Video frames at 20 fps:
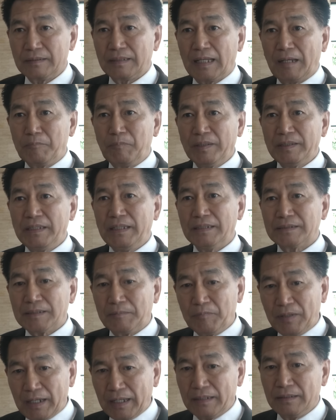ตามมติ
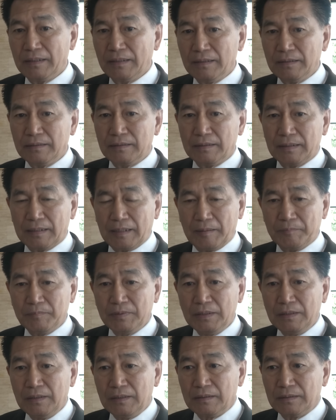สำคัญนั้นนะครับ
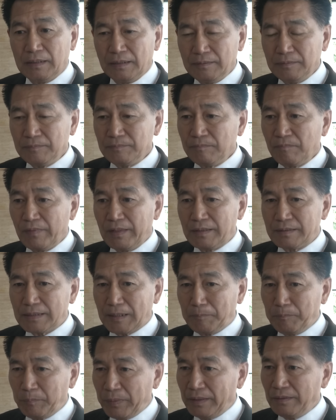นั้น
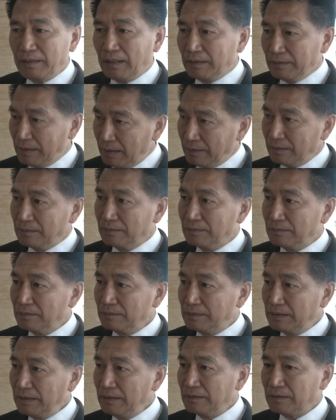จำเป็นอย่างยิ่ง
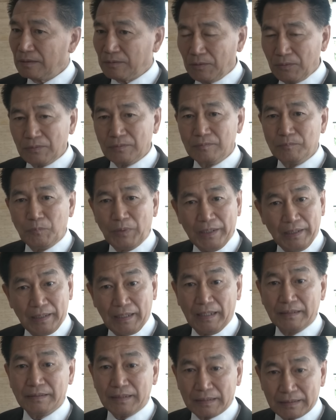ที่จะต้องบริ
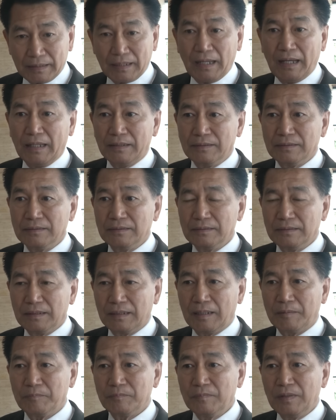หารจัดการนะ
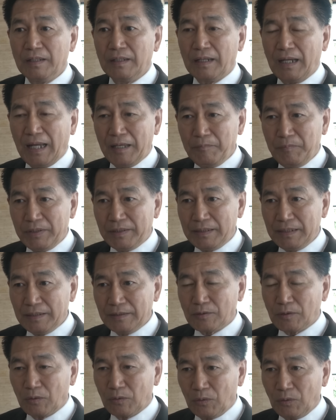ครับให้มีที่
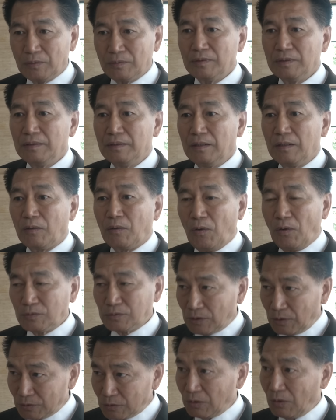จอดรถของ
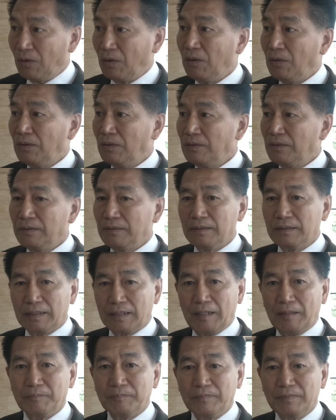สสนะ
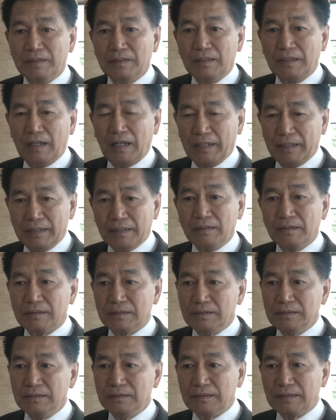ครับอันนี้ก็
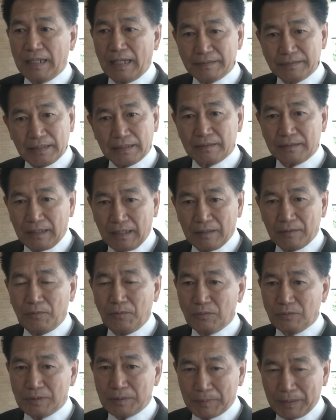คือการจัดการข
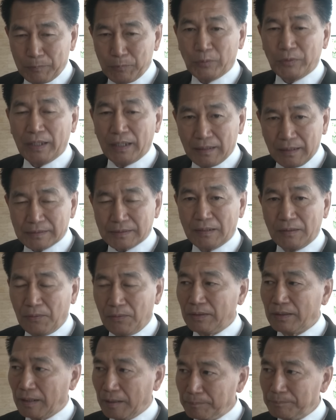องสภาผู้แทนราษฎ
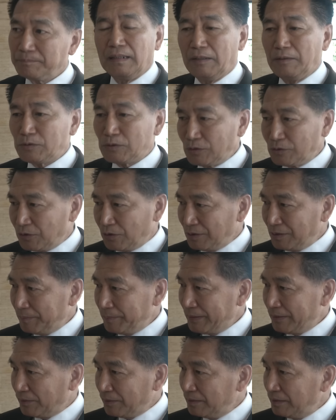รครับแล้วสสจะ
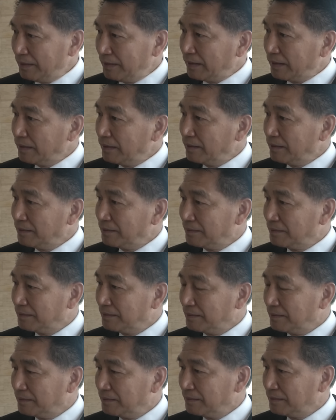ไปจอดที่ไห
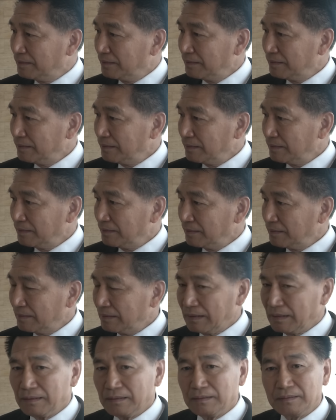
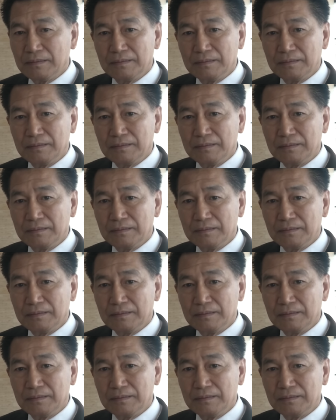นะ